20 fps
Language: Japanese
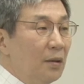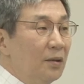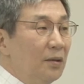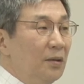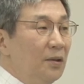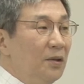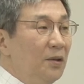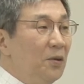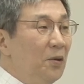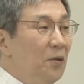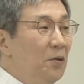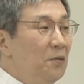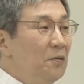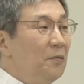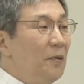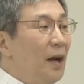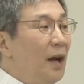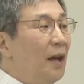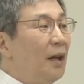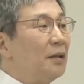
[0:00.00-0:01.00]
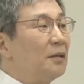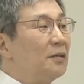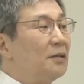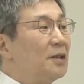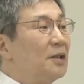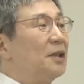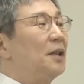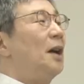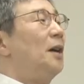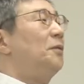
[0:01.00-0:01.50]
日本は
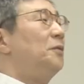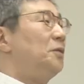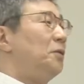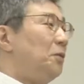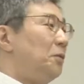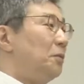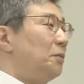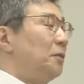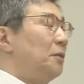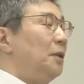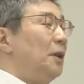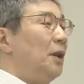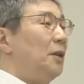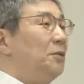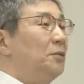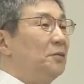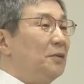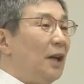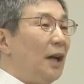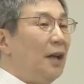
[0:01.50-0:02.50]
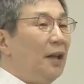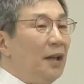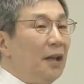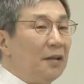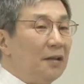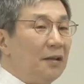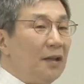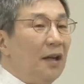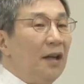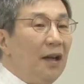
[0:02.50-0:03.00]
違うよっていうだけ
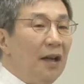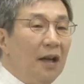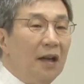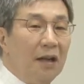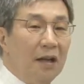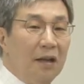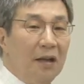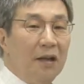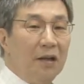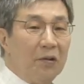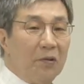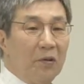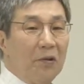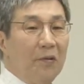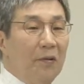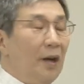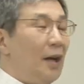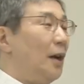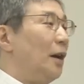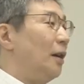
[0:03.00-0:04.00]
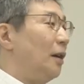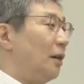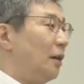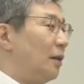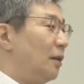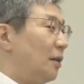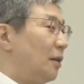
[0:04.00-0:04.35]
だったらこれは